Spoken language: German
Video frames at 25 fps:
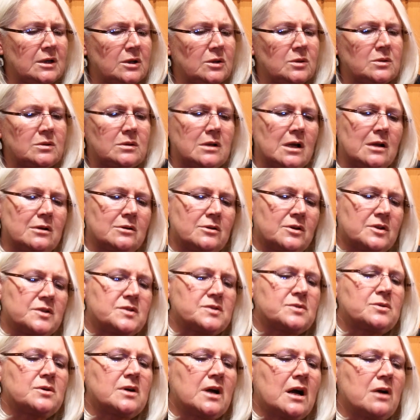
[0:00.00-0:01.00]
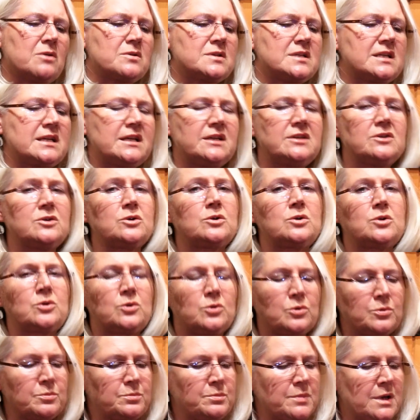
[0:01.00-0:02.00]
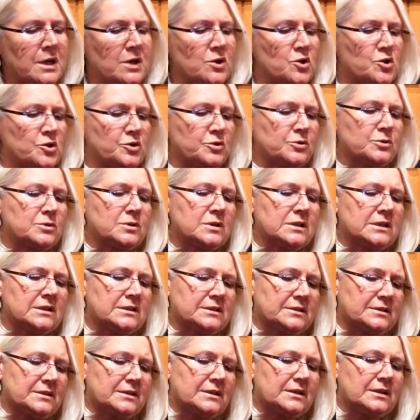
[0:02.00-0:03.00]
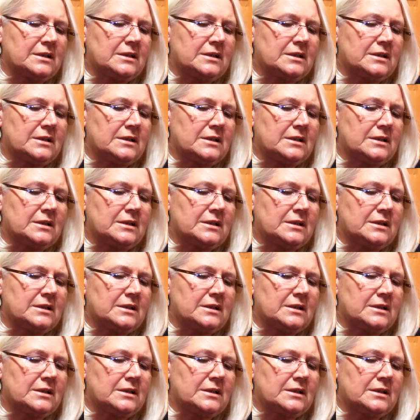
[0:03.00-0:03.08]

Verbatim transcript: und dann hat so grauslich noch Gummi gestungen.